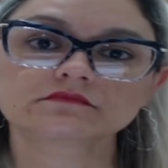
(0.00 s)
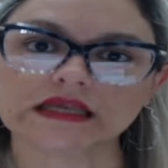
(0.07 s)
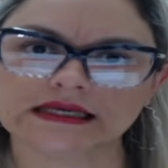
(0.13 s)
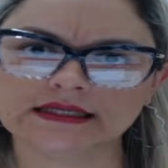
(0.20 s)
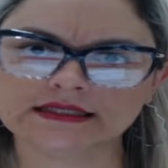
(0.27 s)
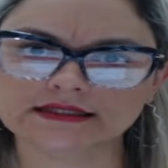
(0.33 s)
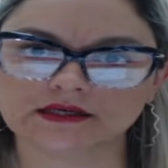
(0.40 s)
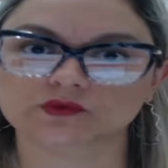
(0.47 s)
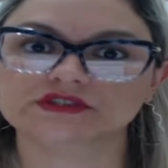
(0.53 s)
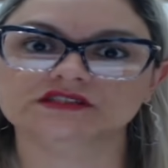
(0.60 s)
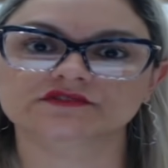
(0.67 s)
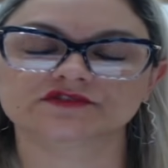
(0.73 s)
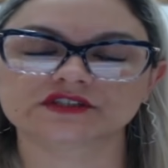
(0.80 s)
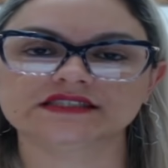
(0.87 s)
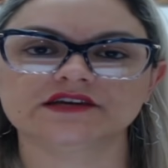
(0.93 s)
Então, se
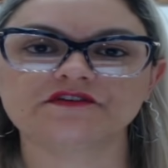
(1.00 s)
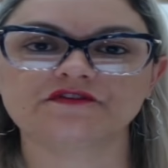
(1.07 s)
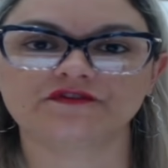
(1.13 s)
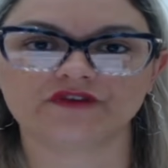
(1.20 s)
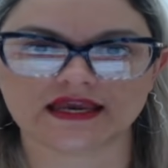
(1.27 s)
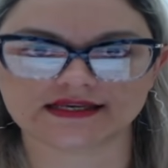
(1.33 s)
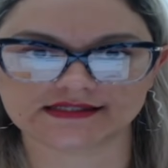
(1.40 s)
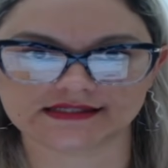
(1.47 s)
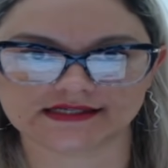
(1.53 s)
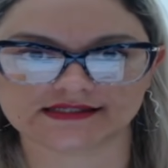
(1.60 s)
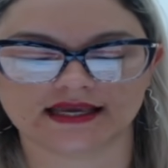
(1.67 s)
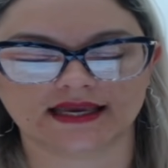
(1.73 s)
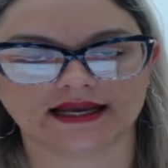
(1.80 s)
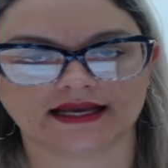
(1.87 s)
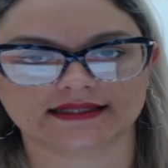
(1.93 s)
você fez esse
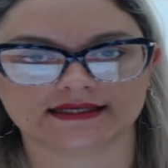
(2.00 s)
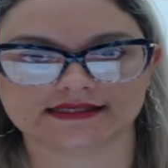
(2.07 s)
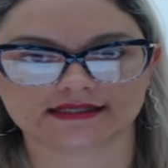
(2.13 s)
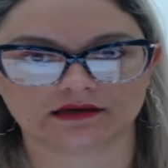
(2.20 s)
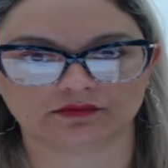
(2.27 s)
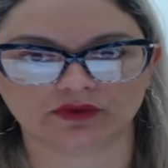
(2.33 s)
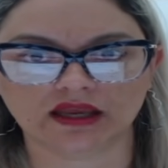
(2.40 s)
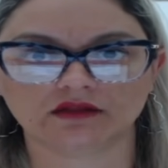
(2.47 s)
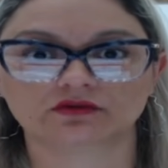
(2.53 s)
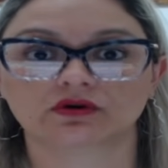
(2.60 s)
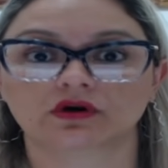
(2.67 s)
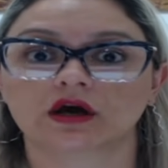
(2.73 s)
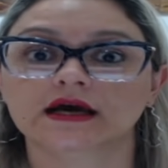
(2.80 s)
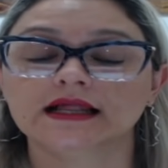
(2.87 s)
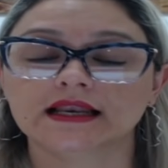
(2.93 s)
recadastramento,
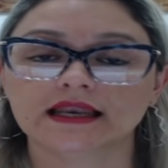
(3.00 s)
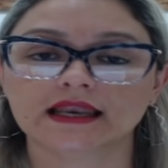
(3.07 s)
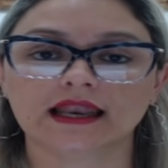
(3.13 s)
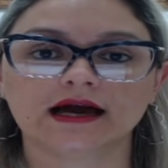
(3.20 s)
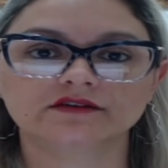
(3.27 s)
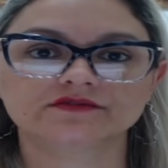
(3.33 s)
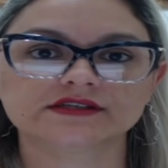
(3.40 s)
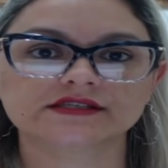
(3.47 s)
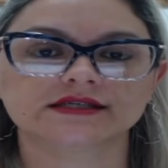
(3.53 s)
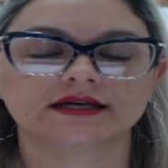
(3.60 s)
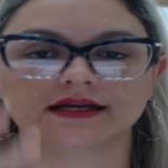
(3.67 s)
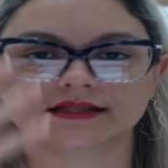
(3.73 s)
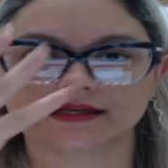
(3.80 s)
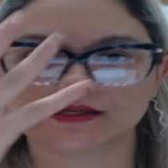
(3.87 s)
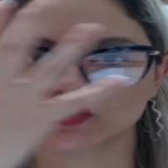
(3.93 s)
Lá você
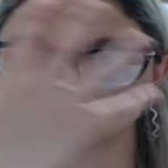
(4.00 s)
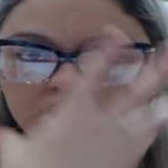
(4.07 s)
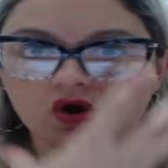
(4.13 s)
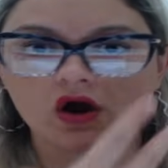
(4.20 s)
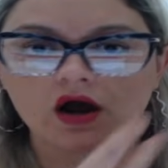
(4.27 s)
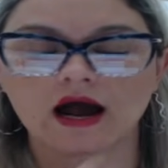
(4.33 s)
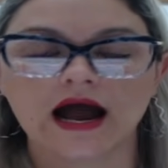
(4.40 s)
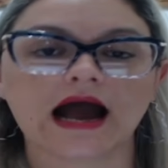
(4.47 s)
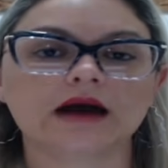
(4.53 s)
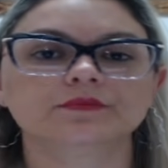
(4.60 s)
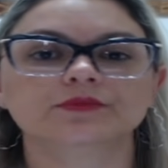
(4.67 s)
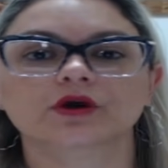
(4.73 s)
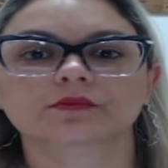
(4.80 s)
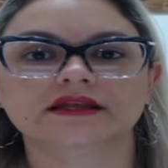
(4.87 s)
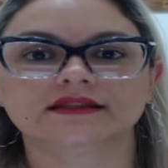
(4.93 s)
cadastrou a
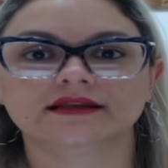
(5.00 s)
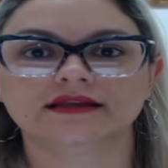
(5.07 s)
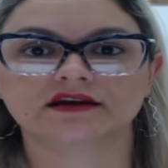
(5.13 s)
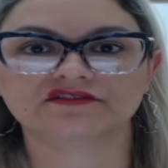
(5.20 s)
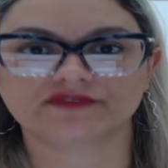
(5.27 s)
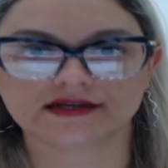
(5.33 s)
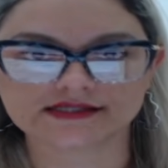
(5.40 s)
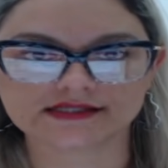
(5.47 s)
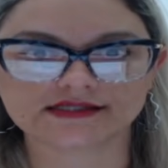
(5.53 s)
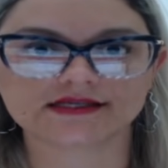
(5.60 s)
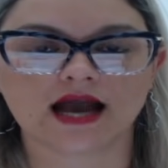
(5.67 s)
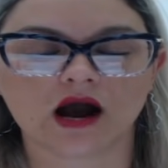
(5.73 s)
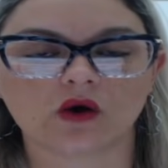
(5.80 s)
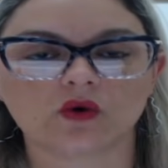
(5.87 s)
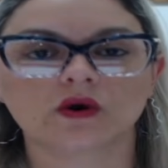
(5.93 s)
biometria
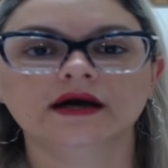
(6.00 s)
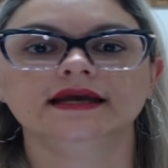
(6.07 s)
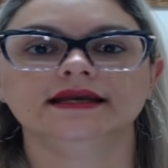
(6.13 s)
facial.